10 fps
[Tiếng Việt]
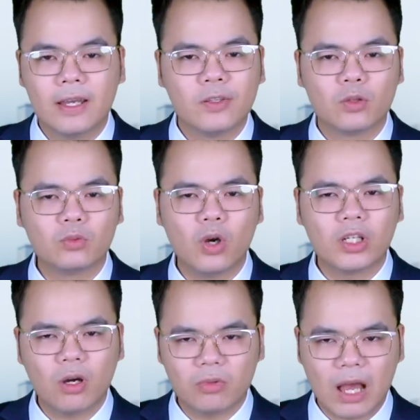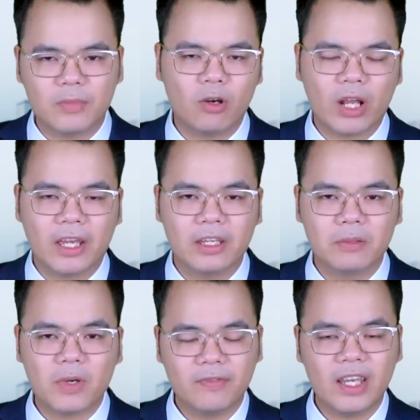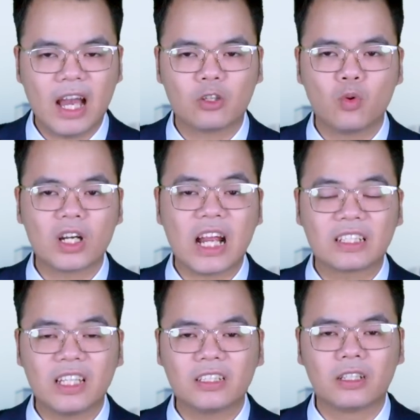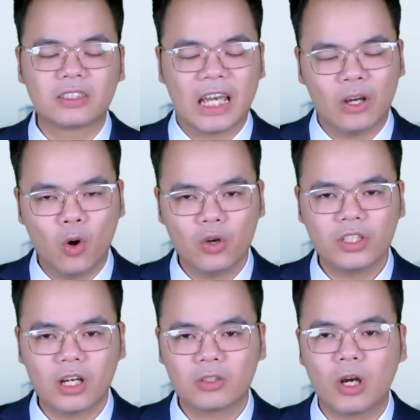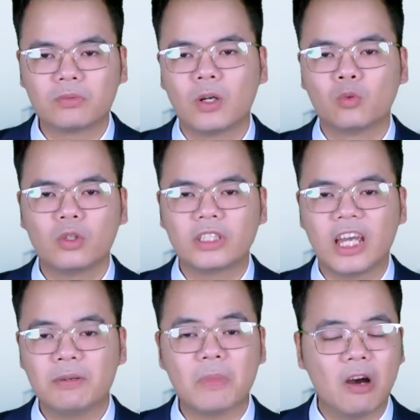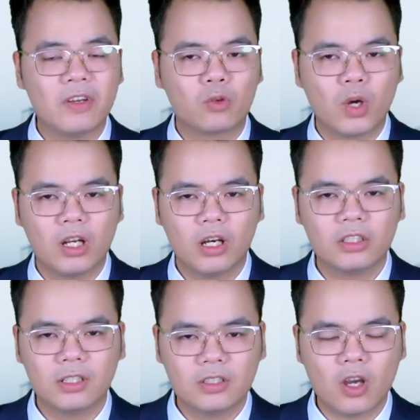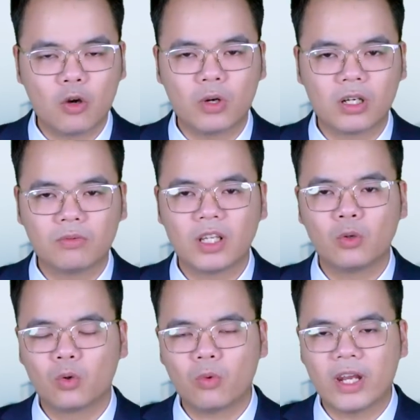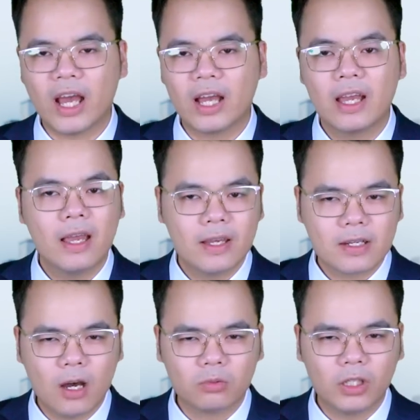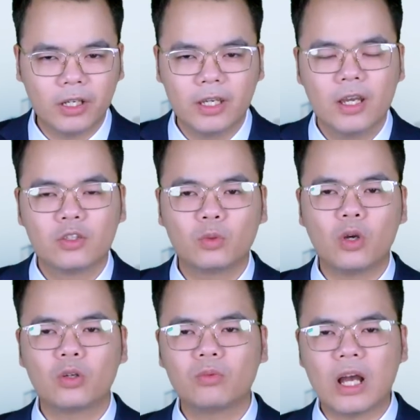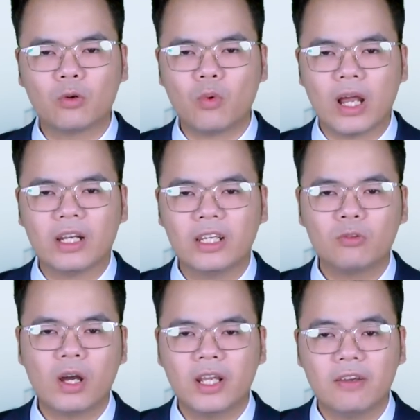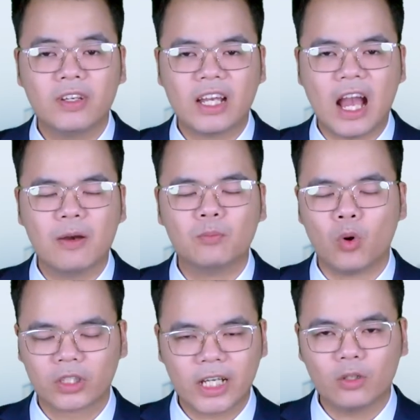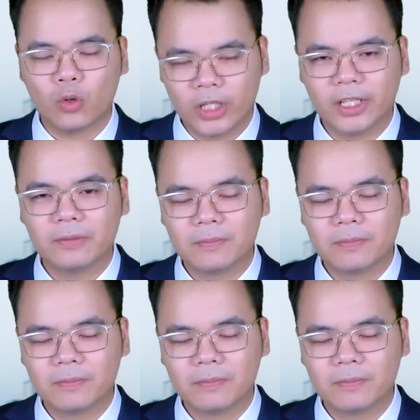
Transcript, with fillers: Chúng tôi không làm điều này bởi vì Hàn Quốc đang tích cực để hỗ trợ cộng đồng quốc tế bảo vệ quyền lợi tự do của công dân Ukraine. Đồng thời, chúng tôi cũng đang quản lý quan hệ với Nga một cách ổn định.